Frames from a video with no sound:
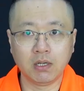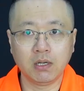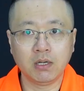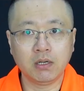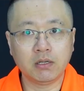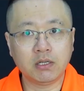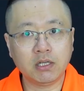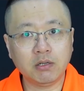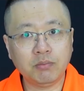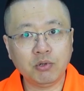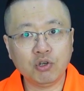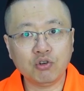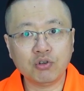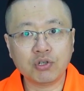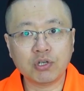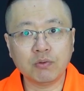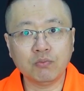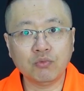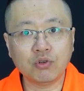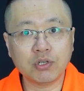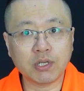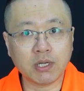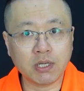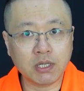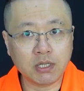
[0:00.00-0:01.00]
C P U 是
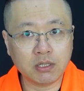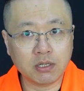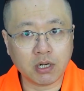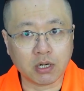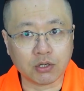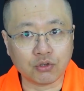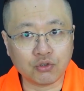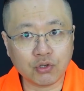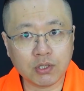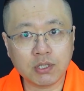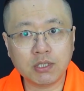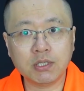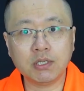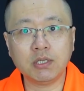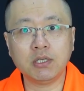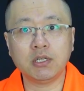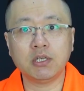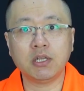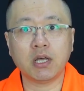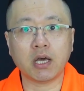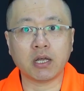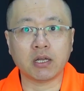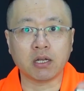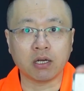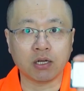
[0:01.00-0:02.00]
目前英特尔最新一
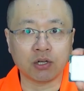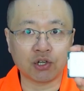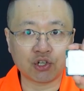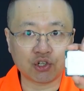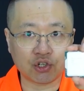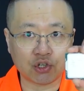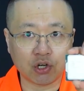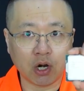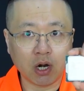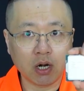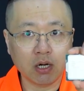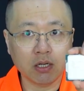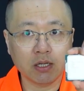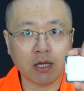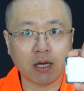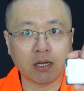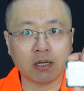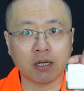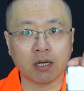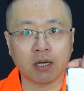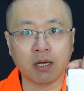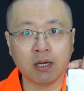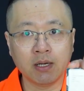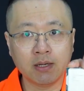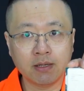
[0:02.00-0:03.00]
代的十二代
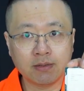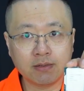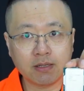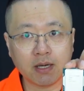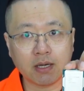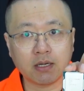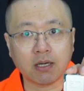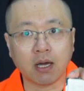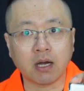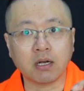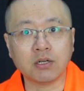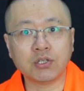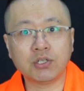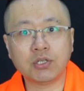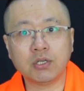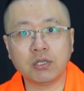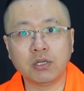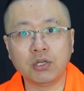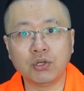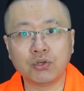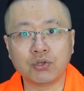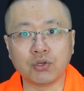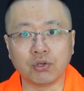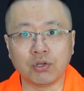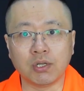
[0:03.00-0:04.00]
的赛扬 G
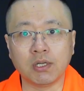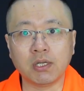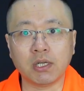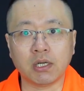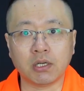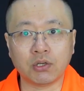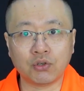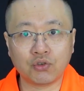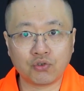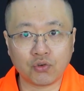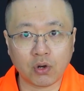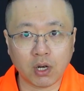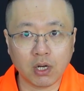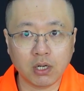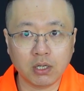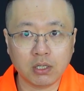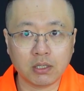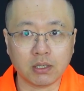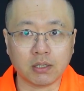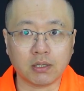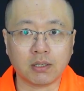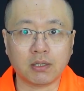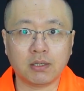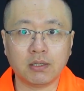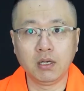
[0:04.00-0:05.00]
六九零零 双
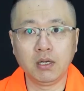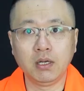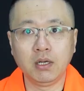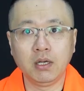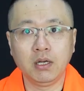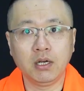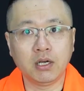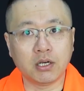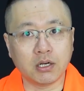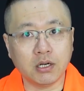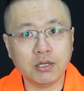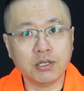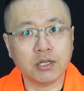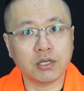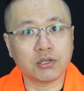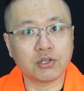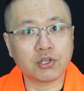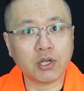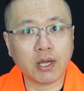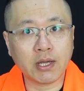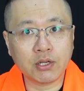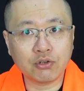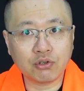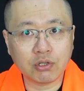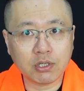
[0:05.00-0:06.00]
核，核显是
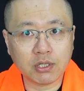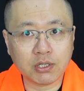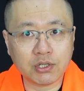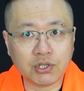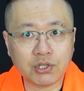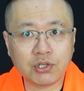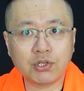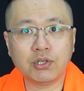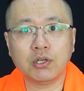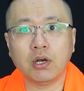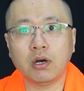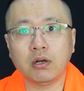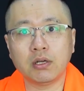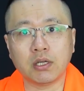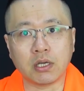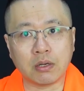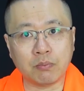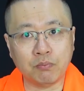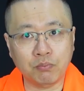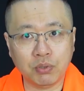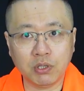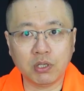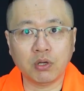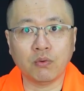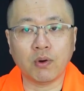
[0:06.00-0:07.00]
H D 七一零，
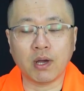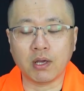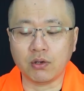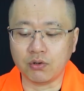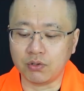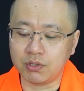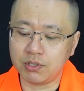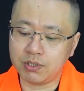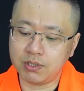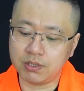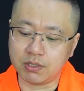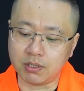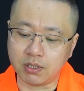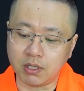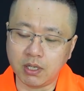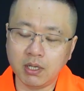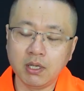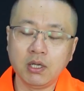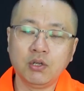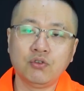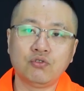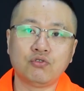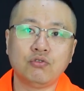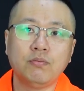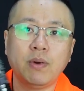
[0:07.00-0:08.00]
不能玩游戏。
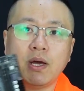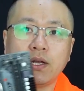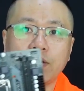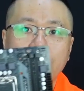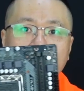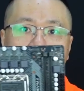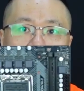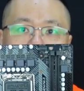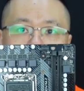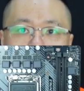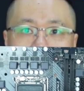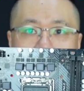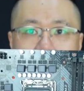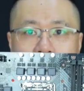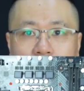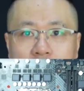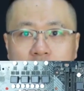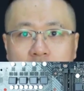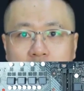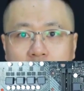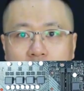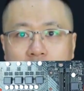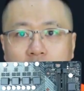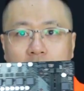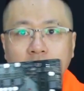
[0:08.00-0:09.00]
主板是华
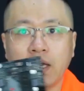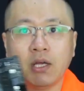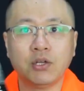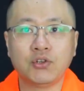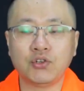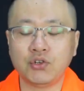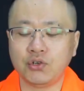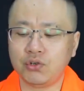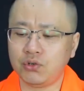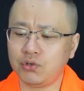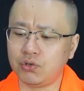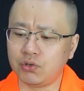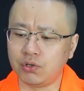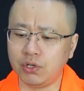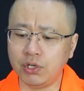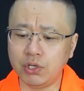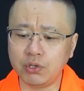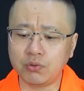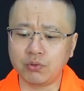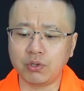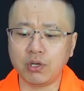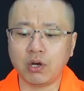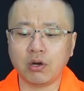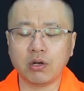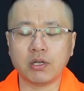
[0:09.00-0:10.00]
擎的 H
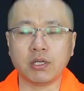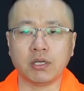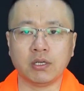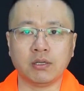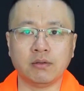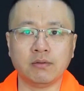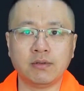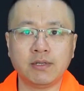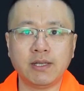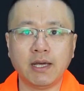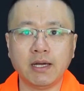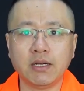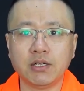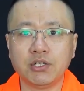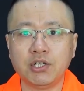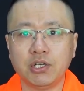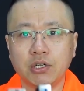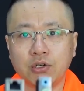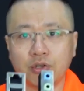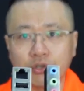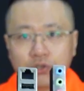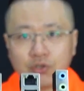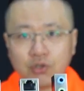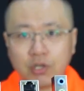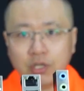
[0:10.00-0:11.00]
六一零， 三个接
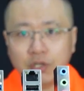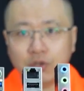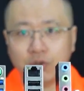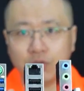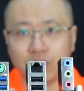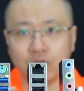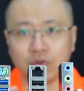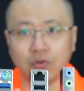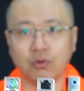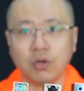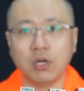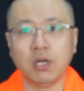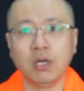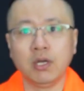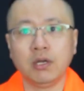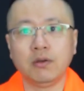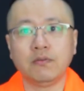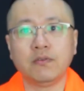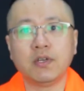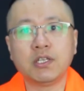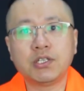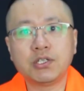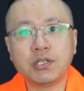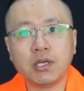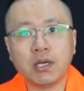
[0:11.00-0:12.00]
口全都有
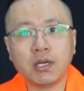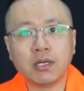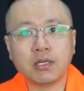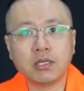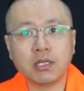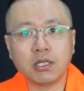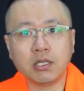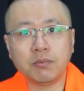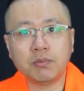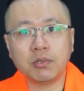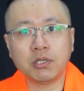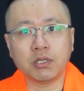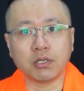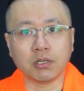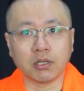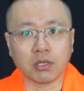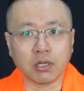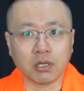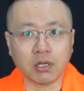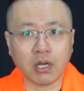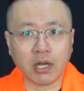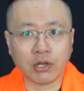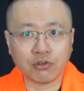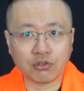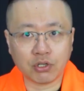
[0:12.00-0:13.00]
，V G A、D P
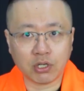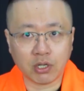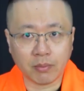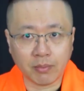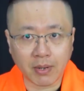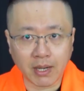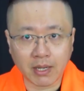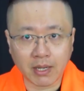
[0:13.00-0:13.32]
和 H D M